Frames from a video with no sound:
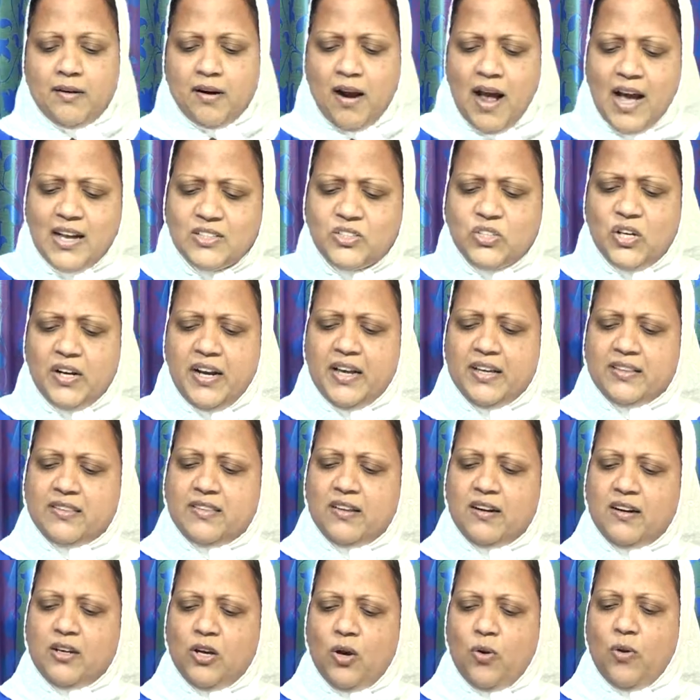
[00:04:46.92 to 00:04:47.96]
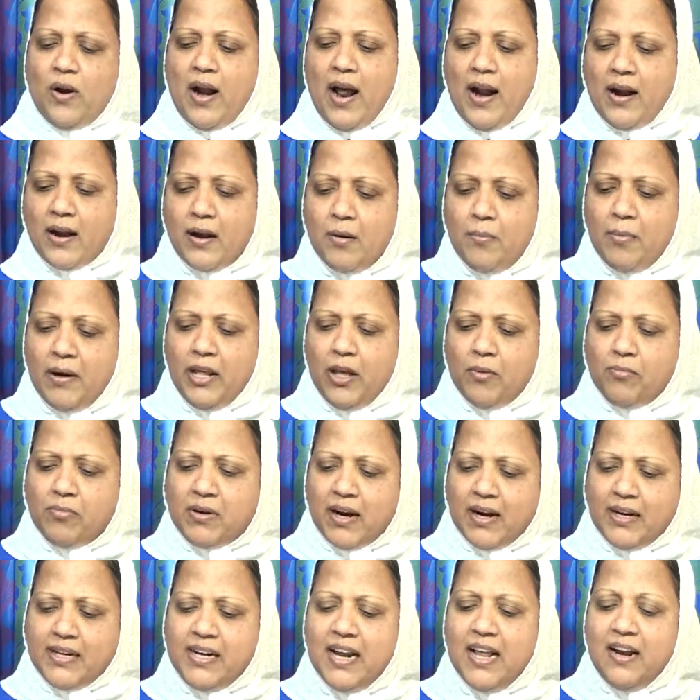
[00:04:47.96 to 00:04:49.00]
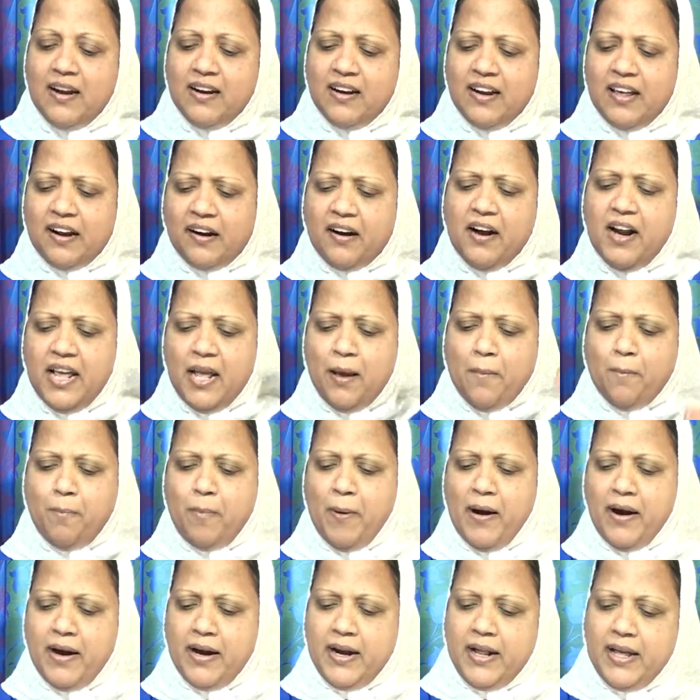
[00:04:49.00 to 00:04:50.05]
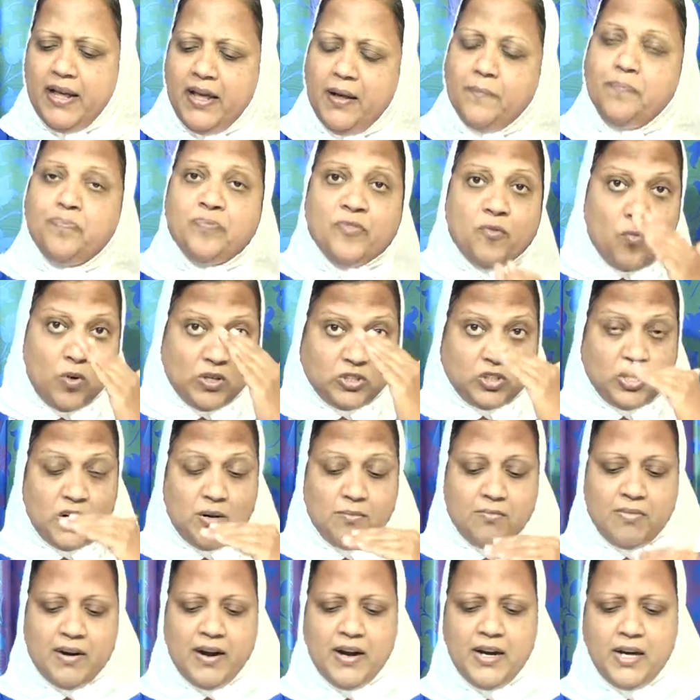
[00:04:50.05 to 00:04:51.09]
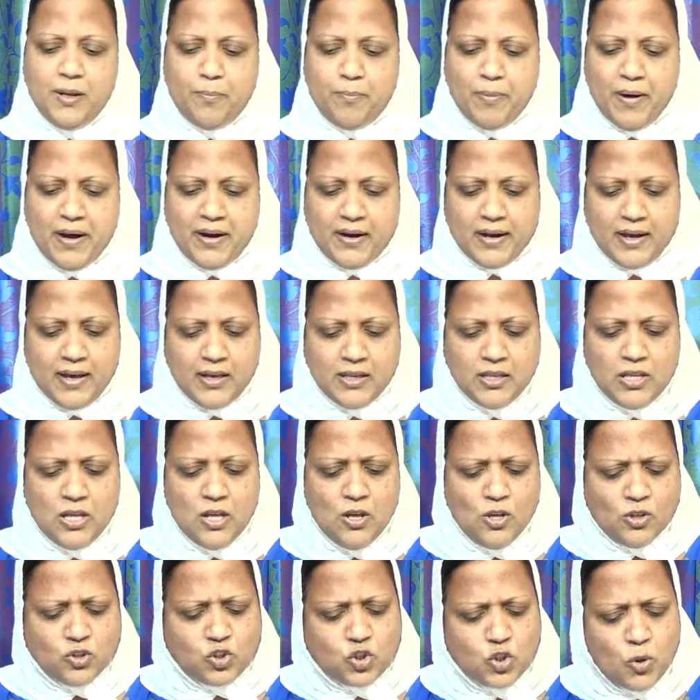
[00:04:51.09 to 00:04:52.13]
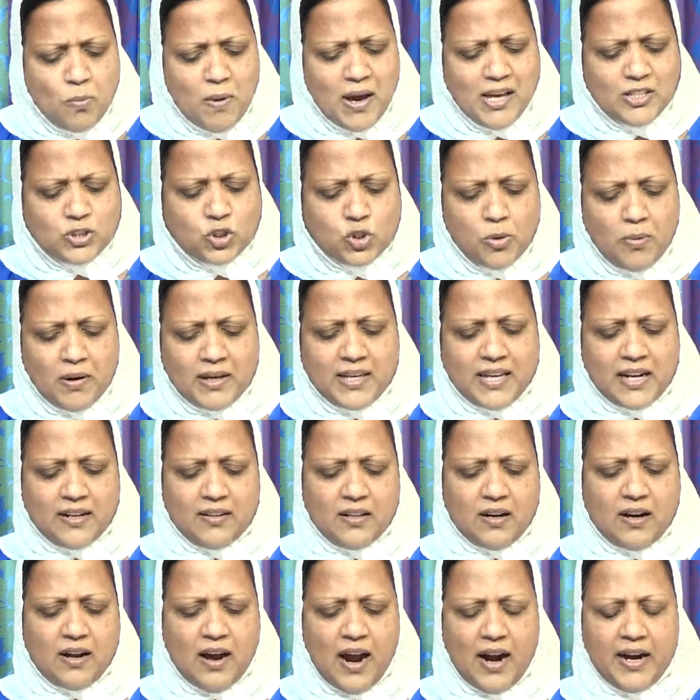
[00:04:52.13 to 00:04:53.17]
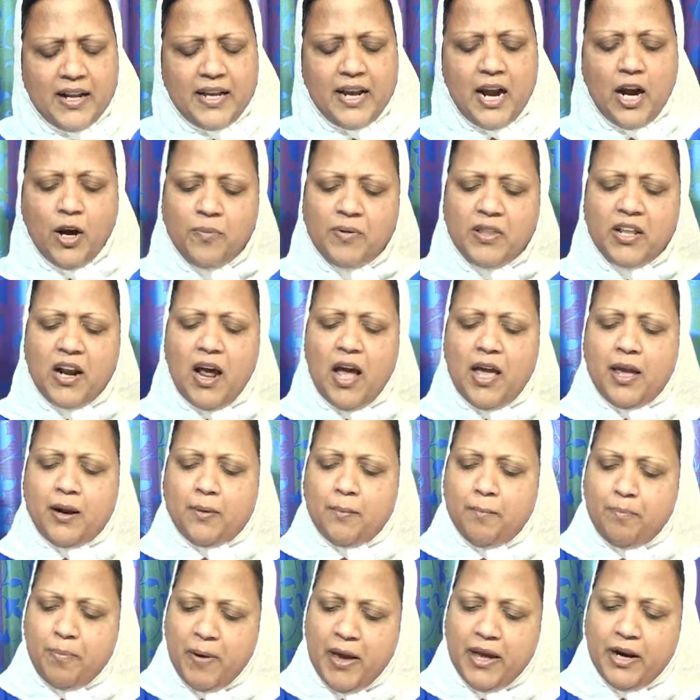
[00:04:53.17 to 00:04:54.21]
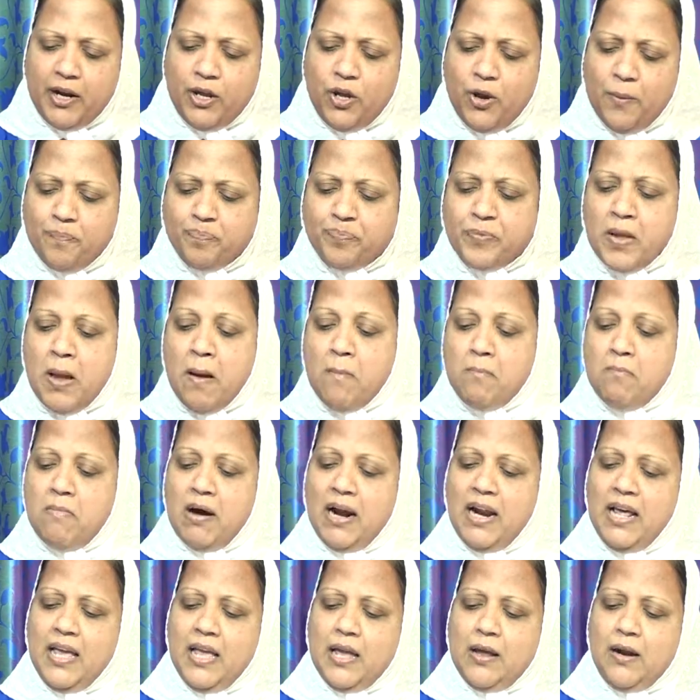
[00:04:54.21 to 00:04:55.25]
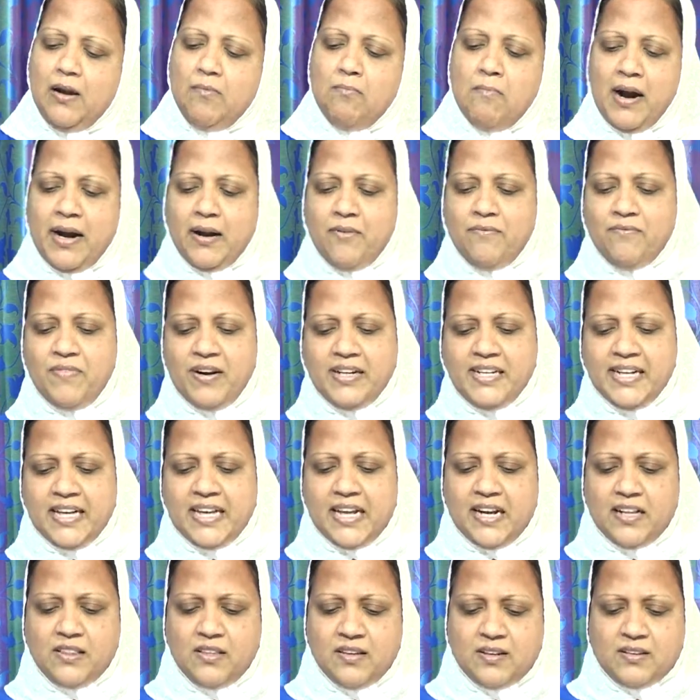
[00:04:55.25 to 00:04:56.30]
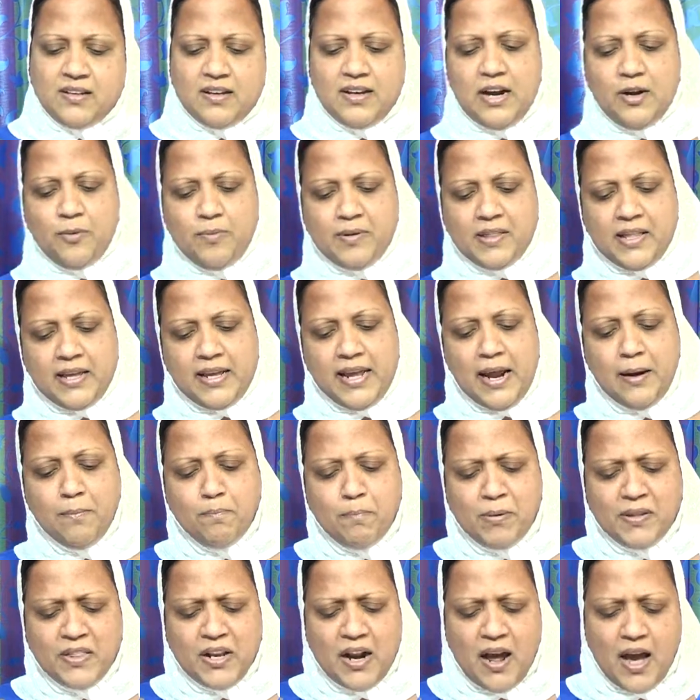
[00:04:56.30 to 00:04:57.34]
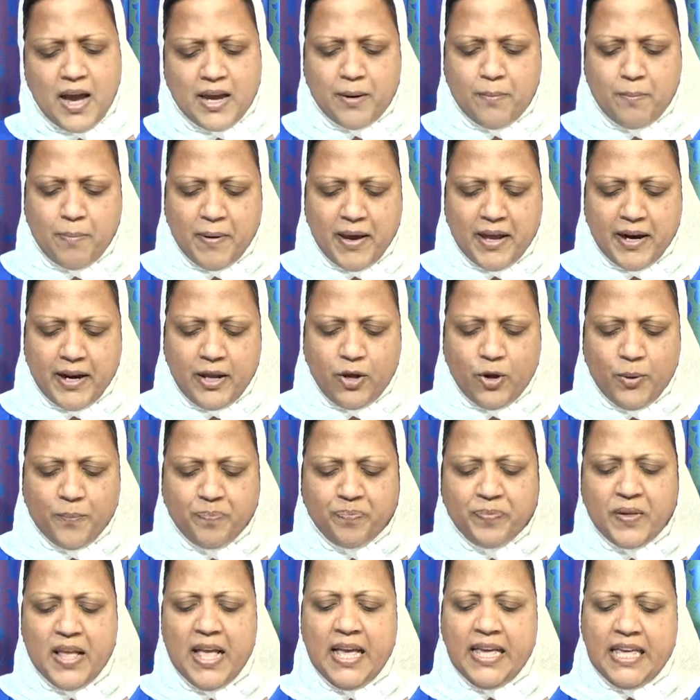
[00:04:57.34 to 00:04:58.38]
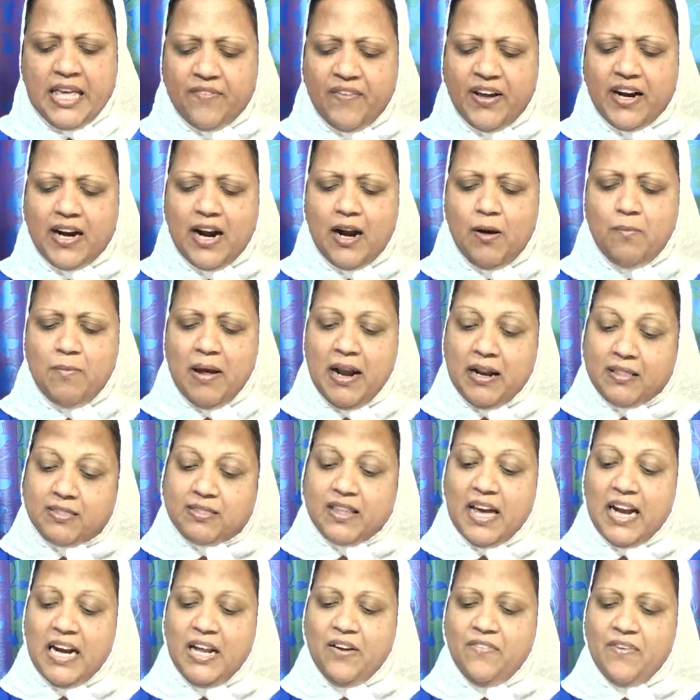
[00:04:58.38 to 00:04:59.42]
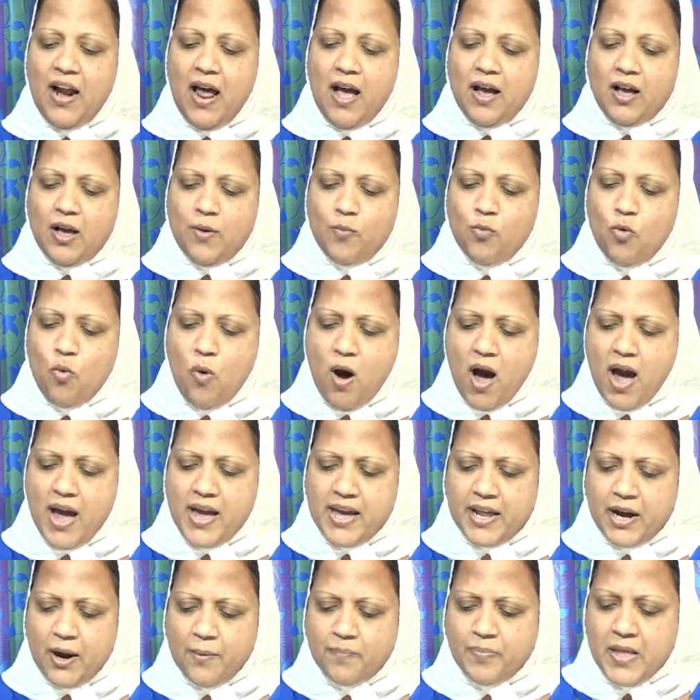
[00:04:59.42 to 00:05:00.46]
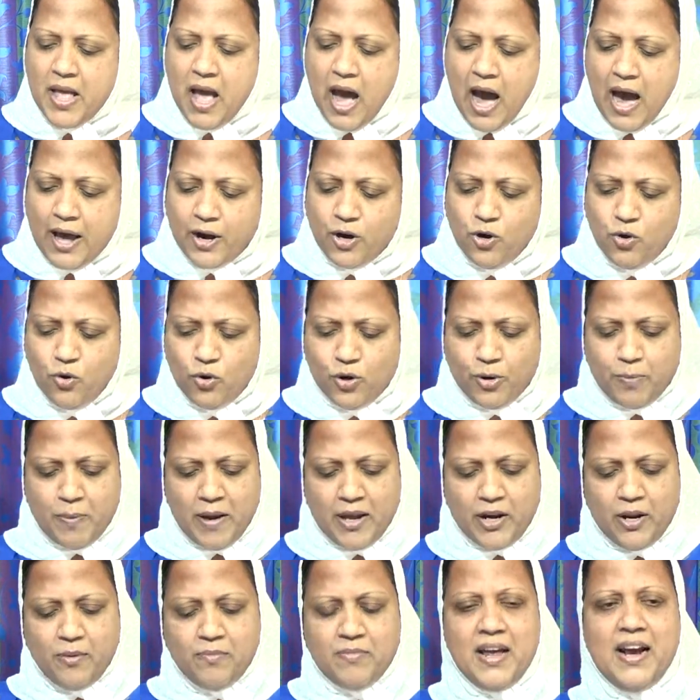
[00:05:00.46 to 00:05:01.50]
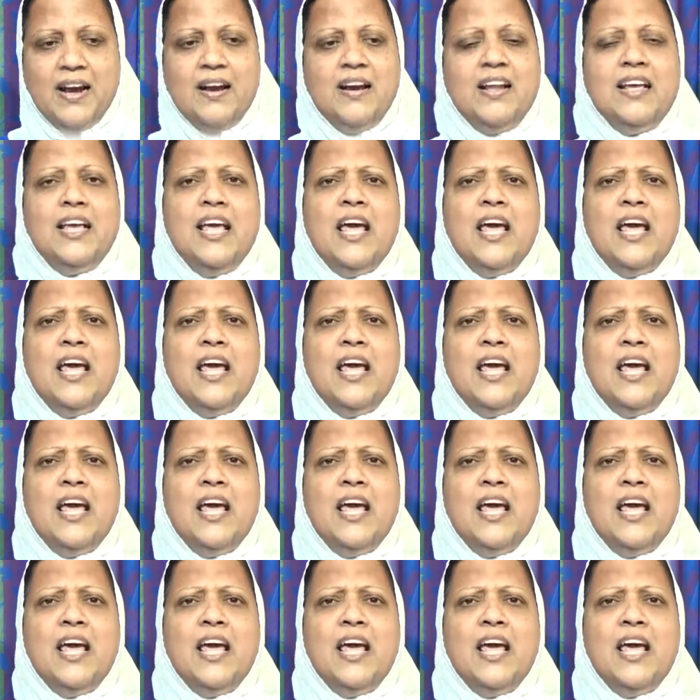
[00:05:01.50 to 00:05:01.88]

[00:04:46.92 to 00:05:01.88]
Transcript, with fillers: ராஜரீகத்திற்கு ஒரு அரண்மனையம் கட்டு நிர்ணயம் பண்ணி வசனம் ரெண்டு பாருங்க சுமை சுமக்கிறதுக்கான எழுபதனாயிரம் பேரையும் மலையில் மடம் வெட்டுகிறதுக்கு எழுபது எண்பதினாயிரம் பேரையும் இவர்கள் மேல் தலைவராக மூவாயிரம் அறுநூறு பேரையும் எண்ணி